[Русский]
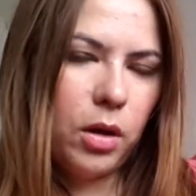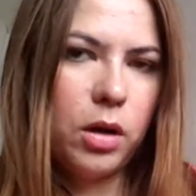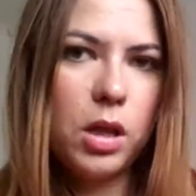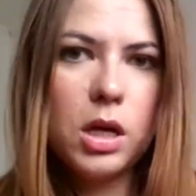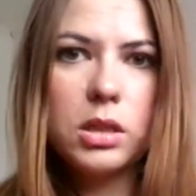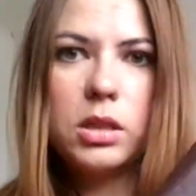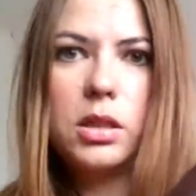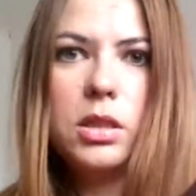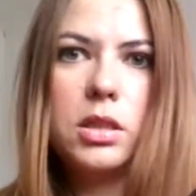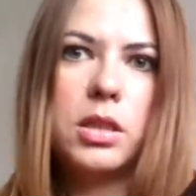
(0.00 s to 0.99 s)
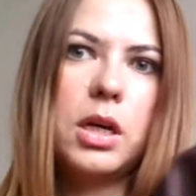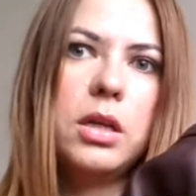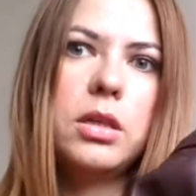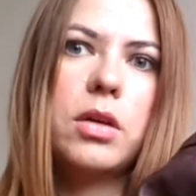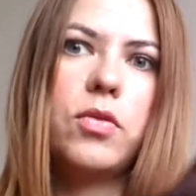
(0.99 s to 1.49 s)
Классный
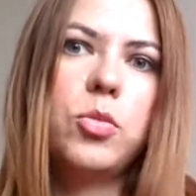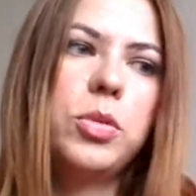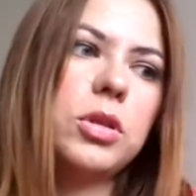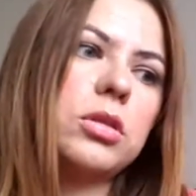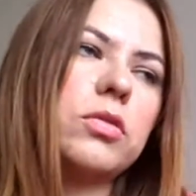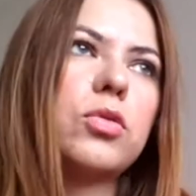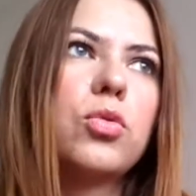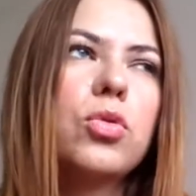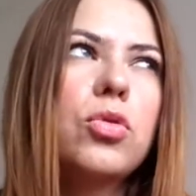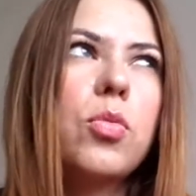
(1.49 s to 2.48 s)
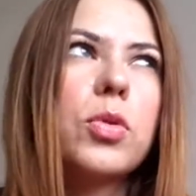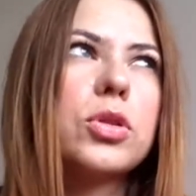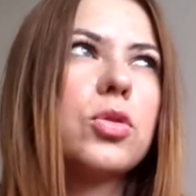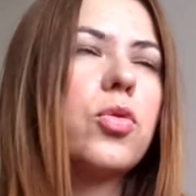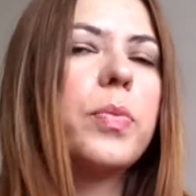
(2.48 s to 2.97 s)
дизайн, я влюбилась в эту куртку,
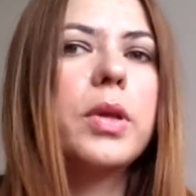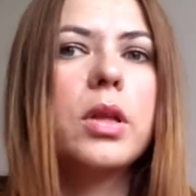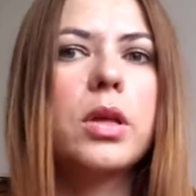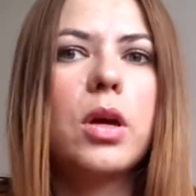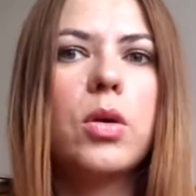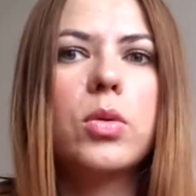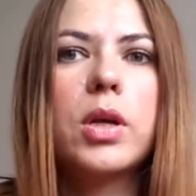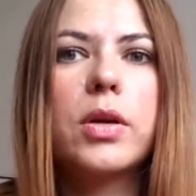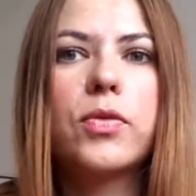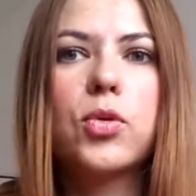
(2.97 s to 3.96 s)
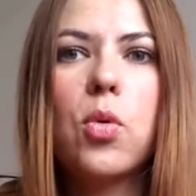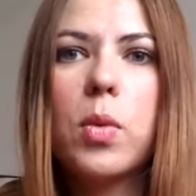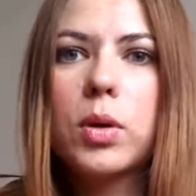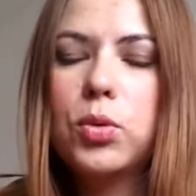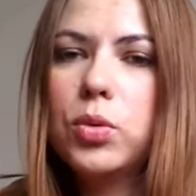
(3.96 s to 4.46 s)
просто купила я ее, наверное, в том
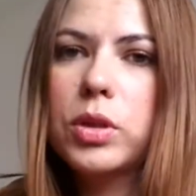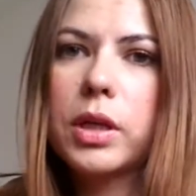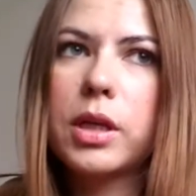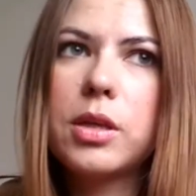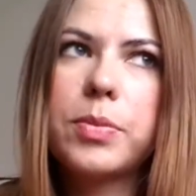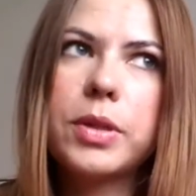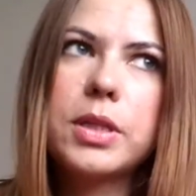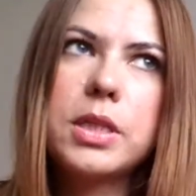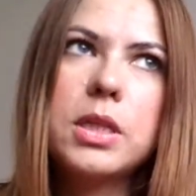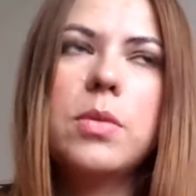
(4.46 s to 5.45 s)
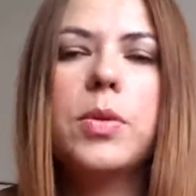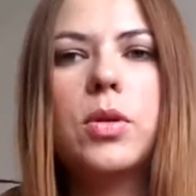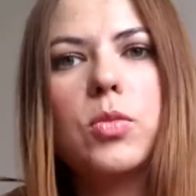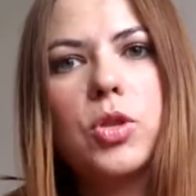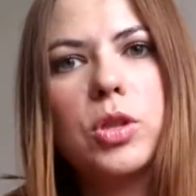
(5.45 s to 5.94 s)
году и так и не поносила,
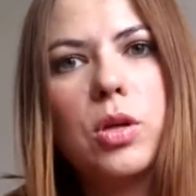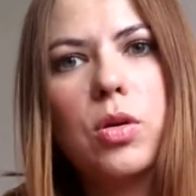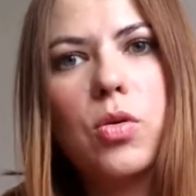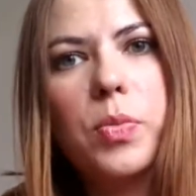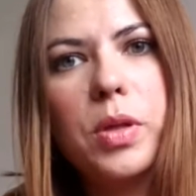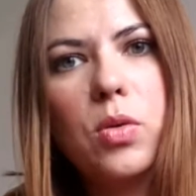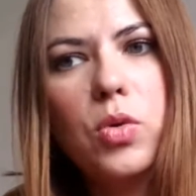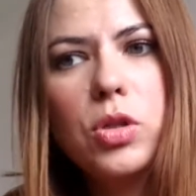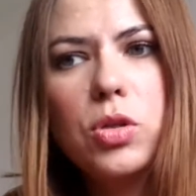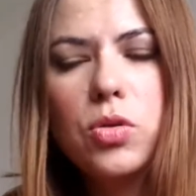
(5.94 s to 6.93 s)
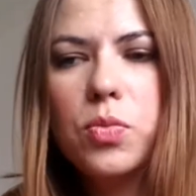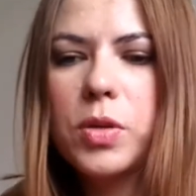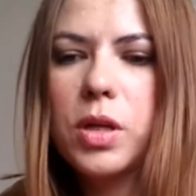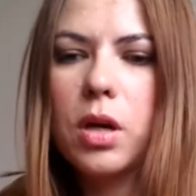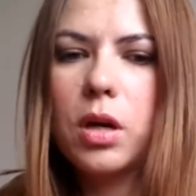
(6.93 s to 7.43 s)
потому что купила осенью,
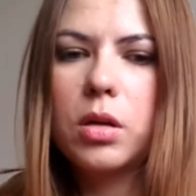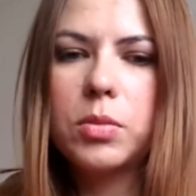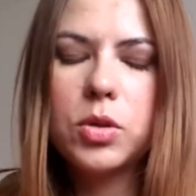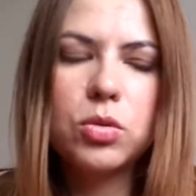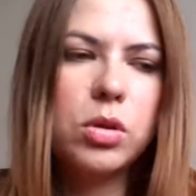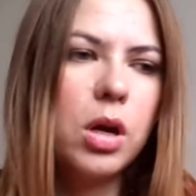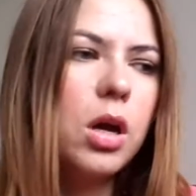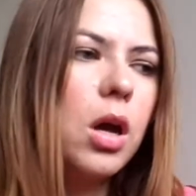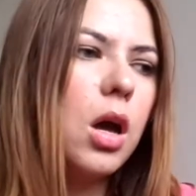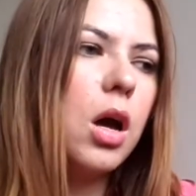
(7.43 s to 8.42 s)
приехали мы сюда,